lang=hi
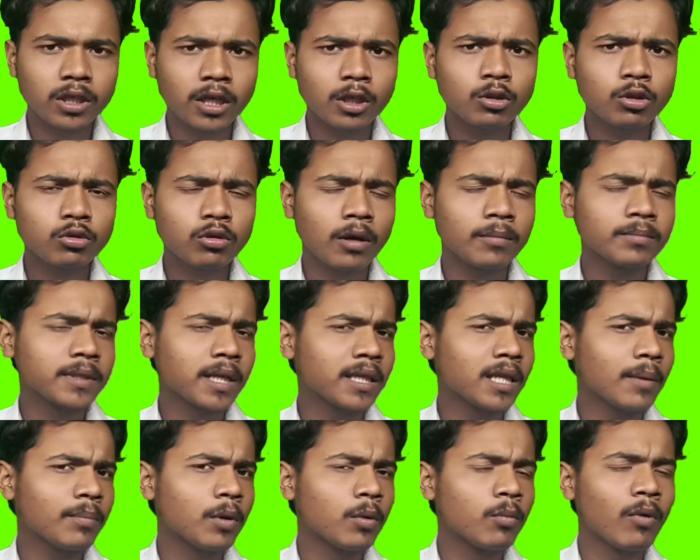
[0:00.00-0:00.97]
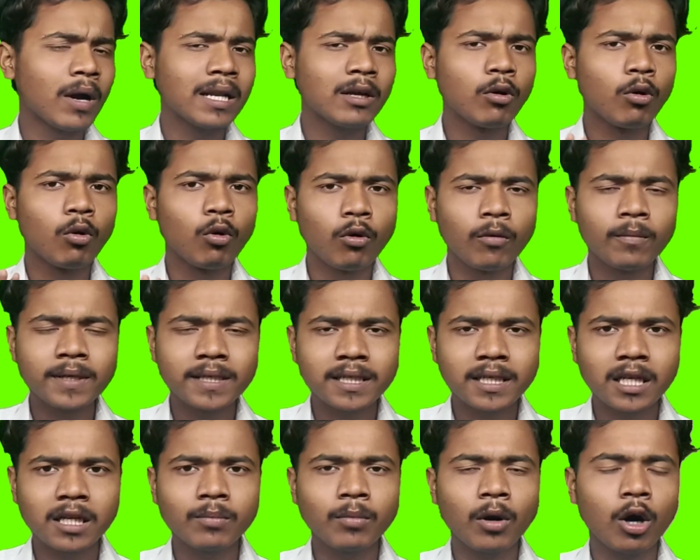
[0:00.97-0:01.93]
तो चलिए दोस्तों हम चलते हैं अपने मोबाइल को होम
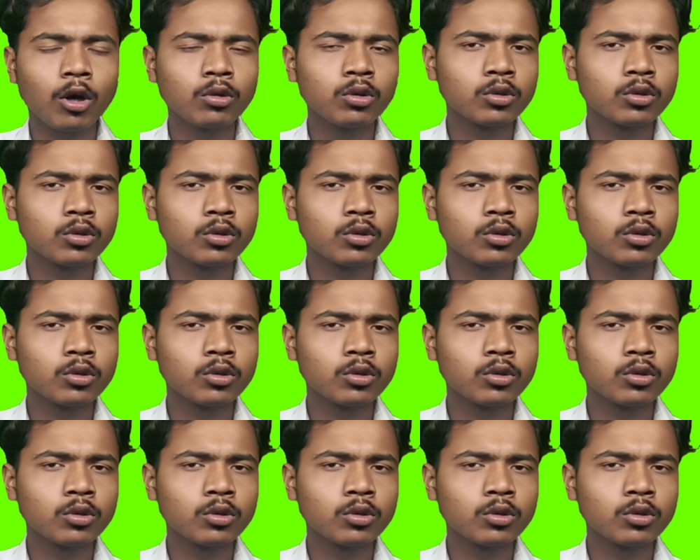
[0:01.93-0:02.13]
स्क्रीन पर